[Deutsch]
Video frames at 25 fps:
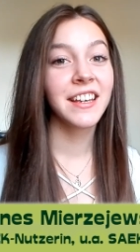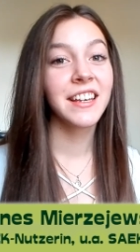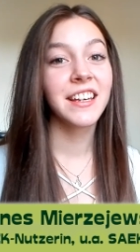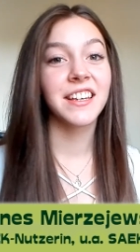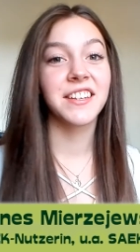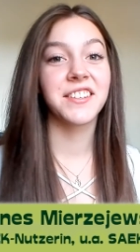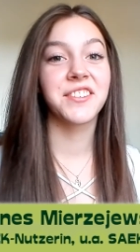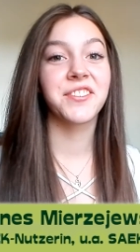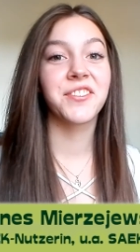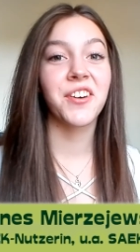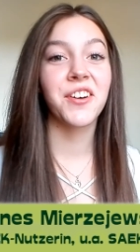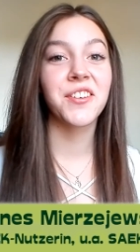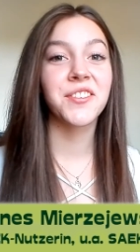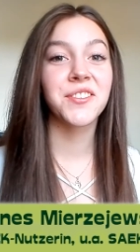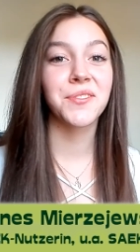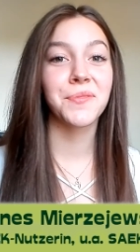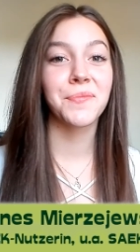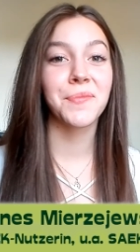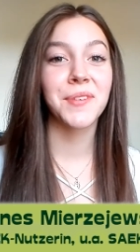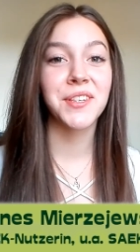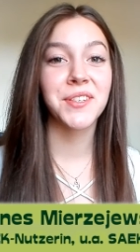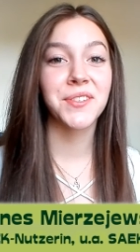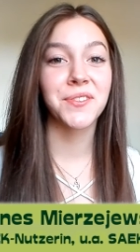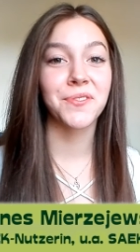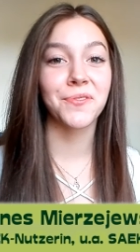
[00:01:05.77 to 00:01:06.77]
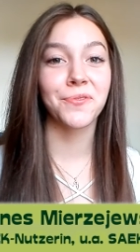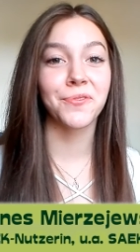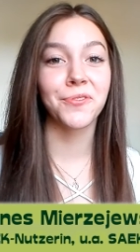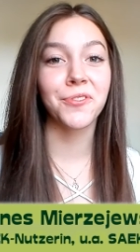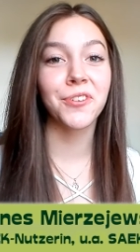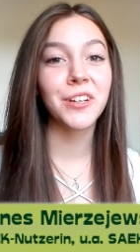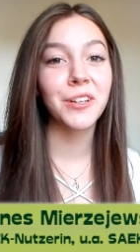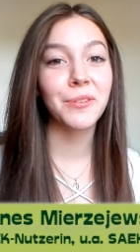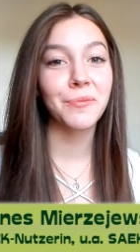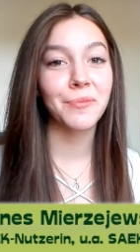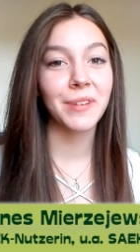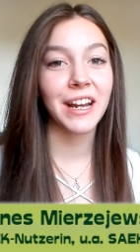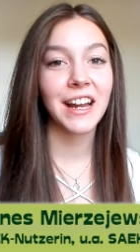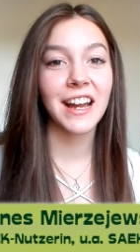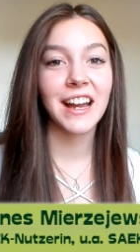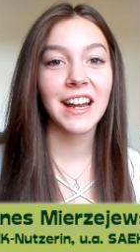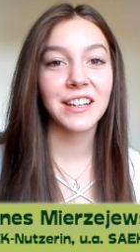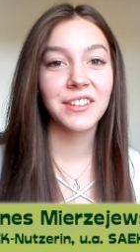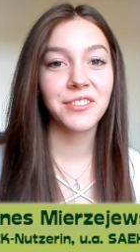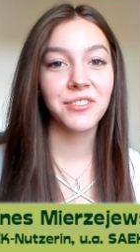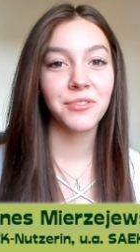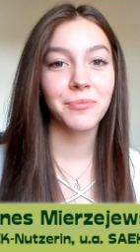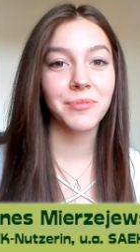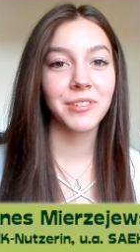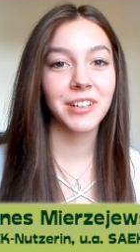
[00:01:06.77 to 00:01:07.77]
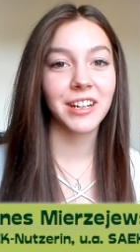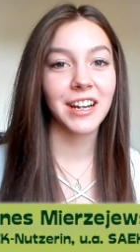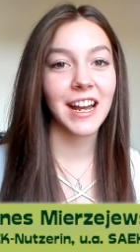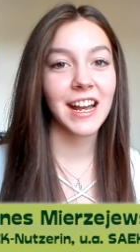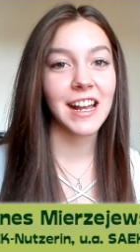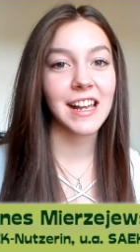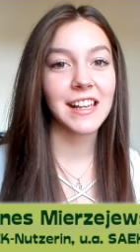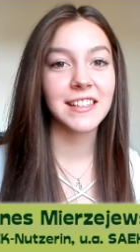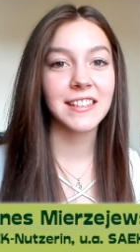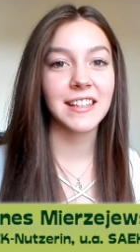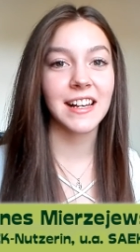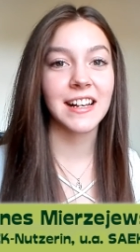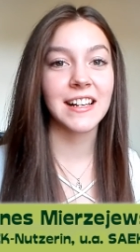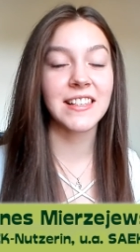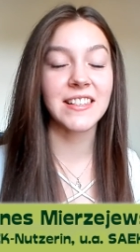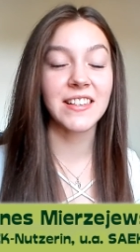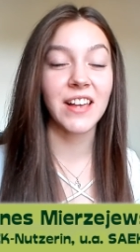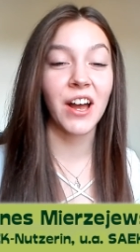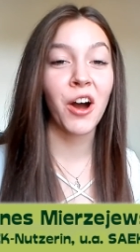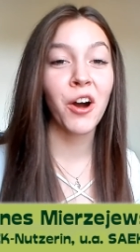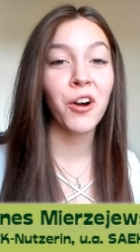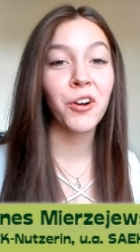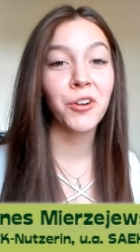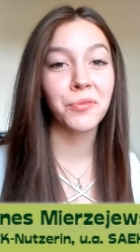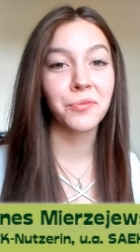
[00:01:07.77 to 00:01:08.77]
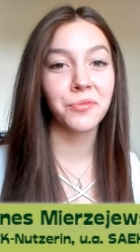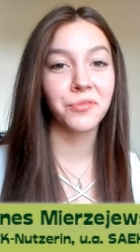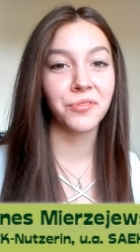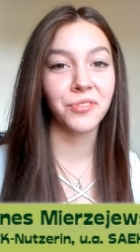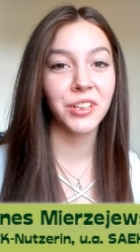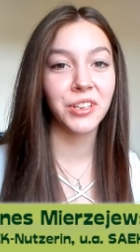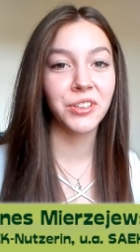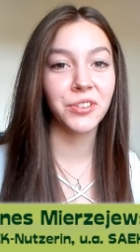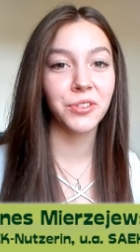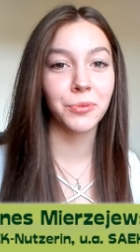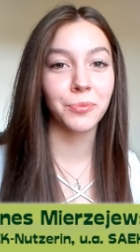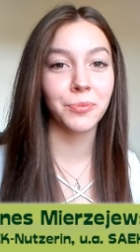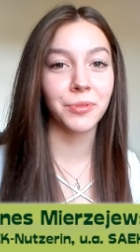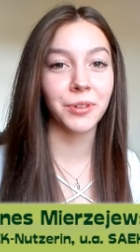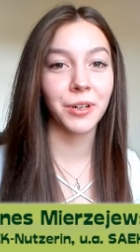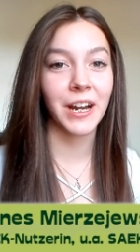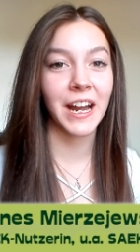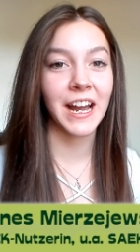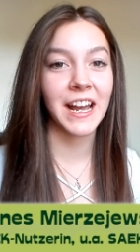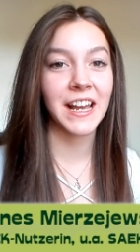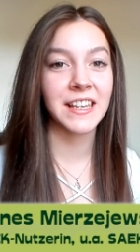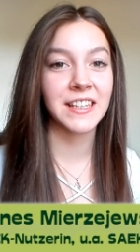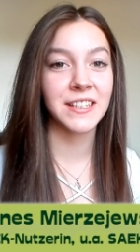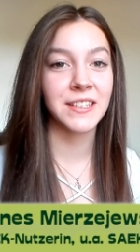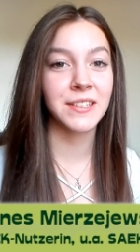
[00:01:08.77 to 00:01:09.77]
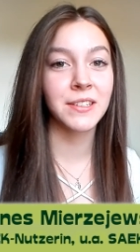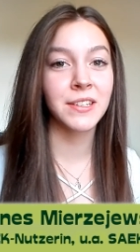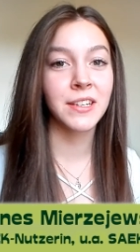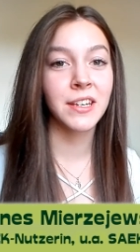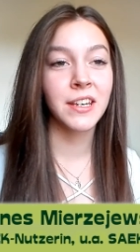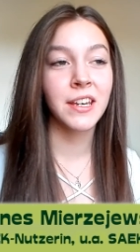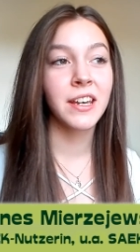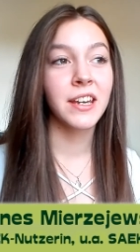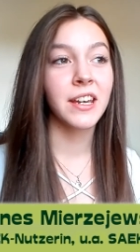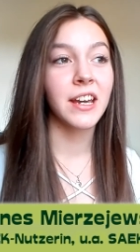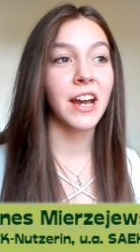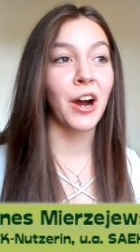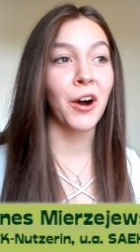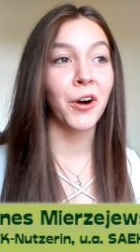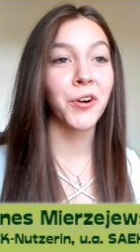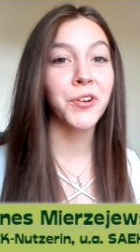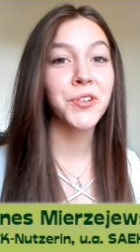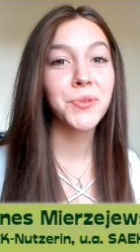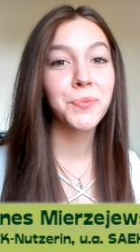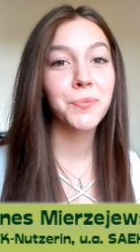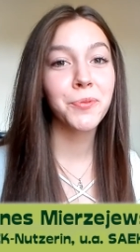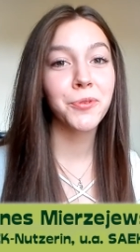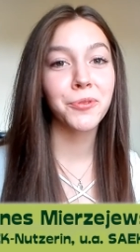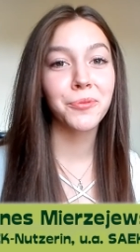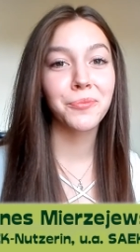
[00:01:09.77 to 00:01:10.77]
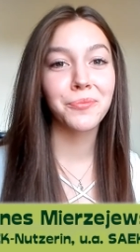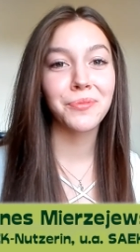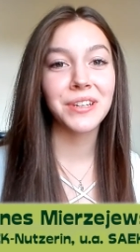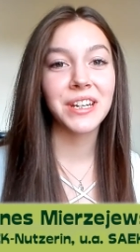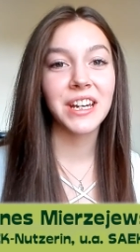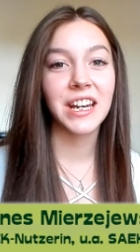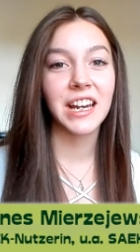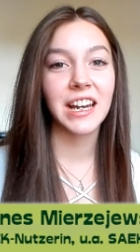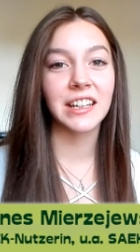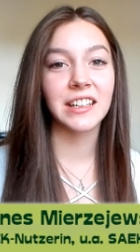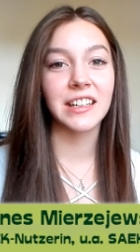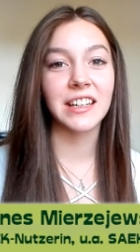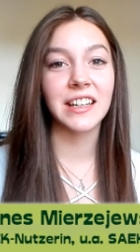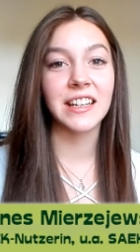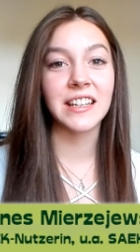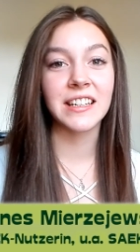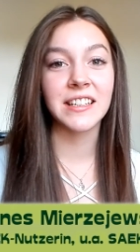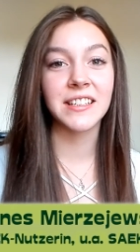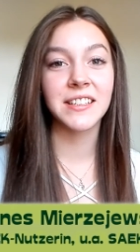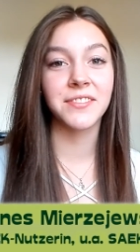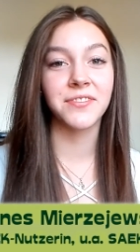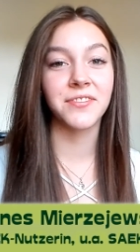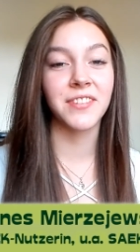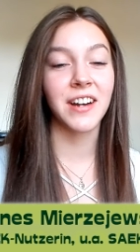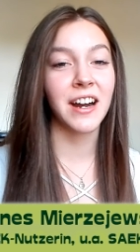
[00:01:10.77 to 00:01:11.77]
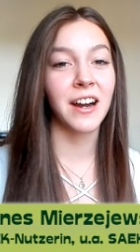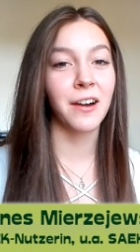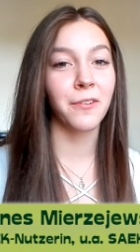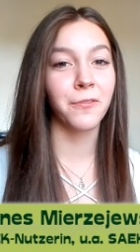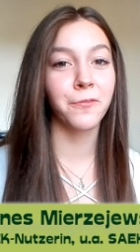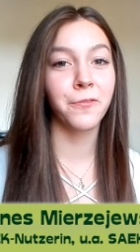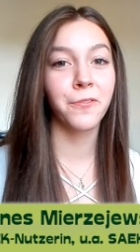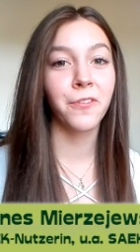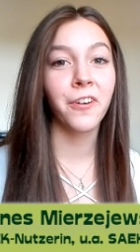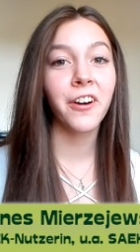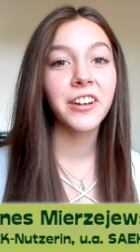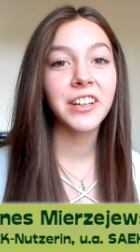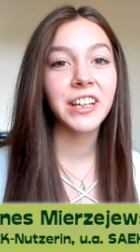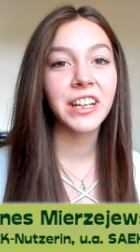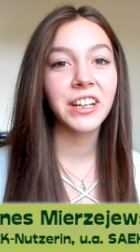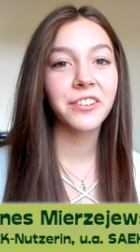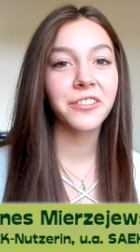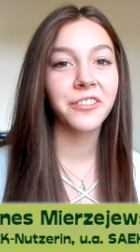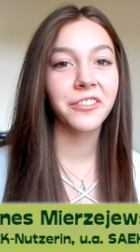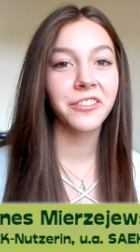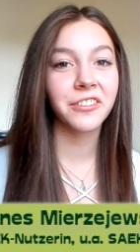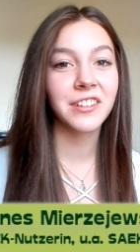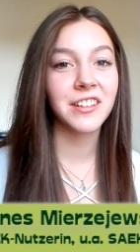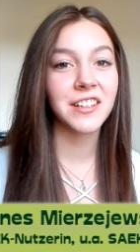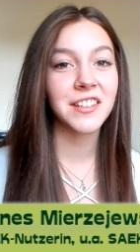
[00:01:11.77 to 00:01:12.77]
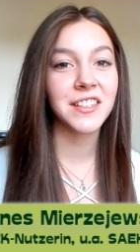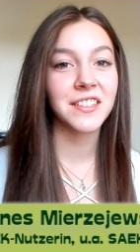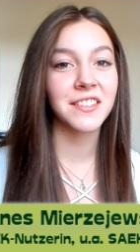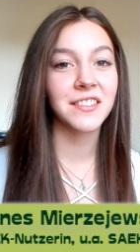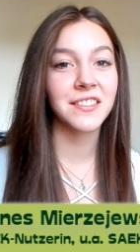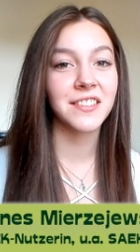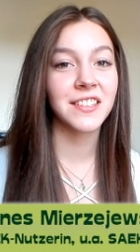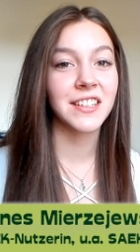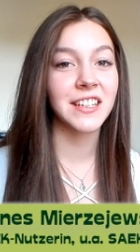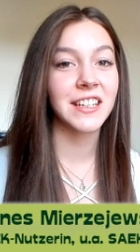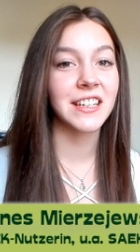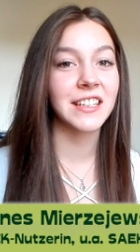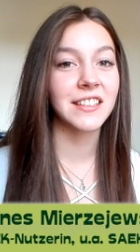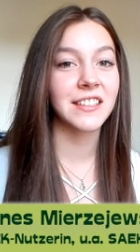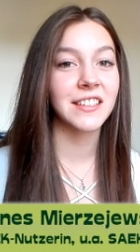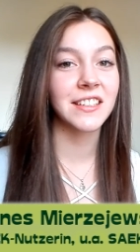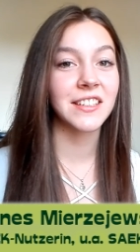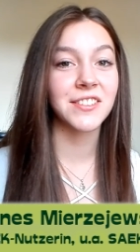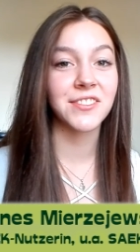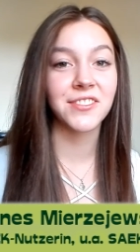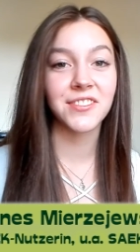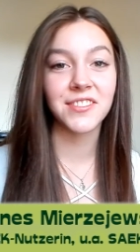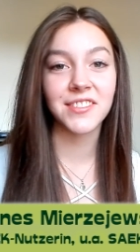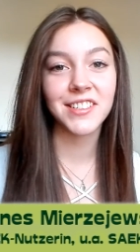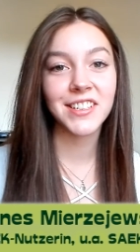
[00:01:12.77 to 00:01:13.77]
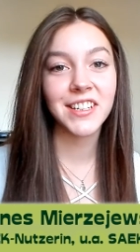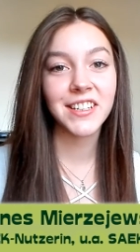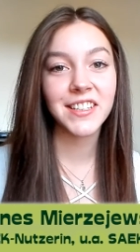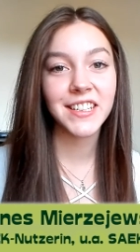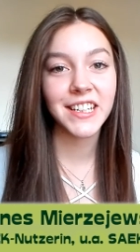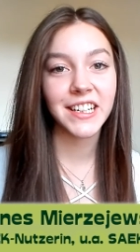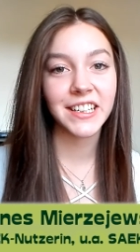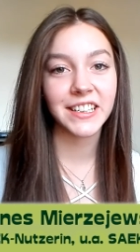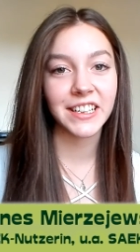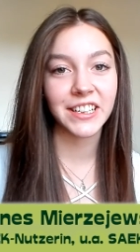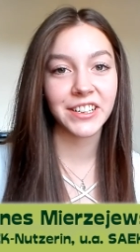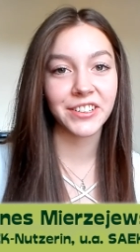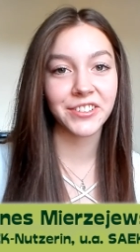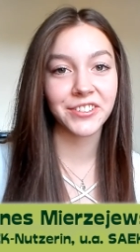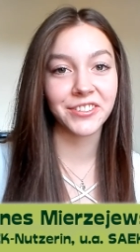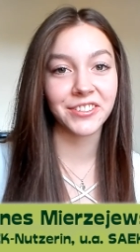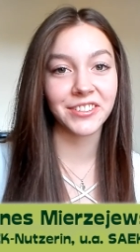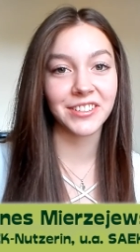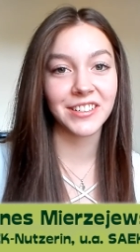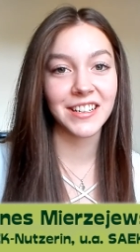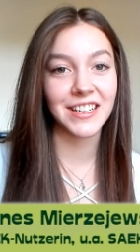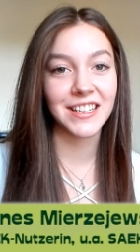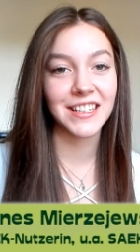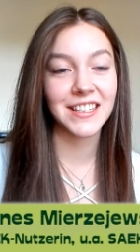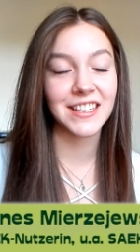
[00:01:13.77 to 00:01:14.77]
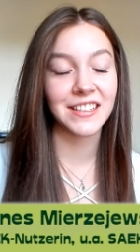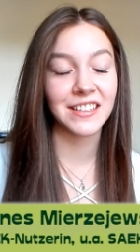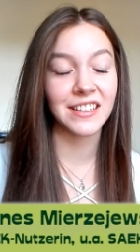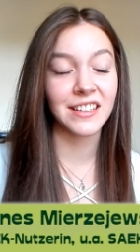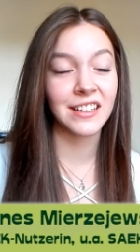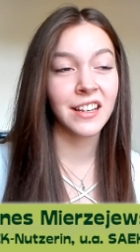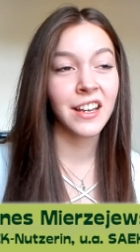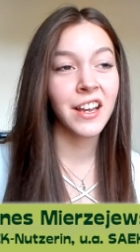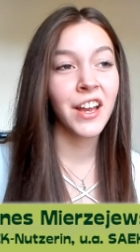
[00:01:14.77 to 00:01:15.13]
Ich konnte mich sowohl im Radiobereich als auch im Videobereich ausprobieren. Ich war vor den Kulissen tätig und hinter den Kulissen.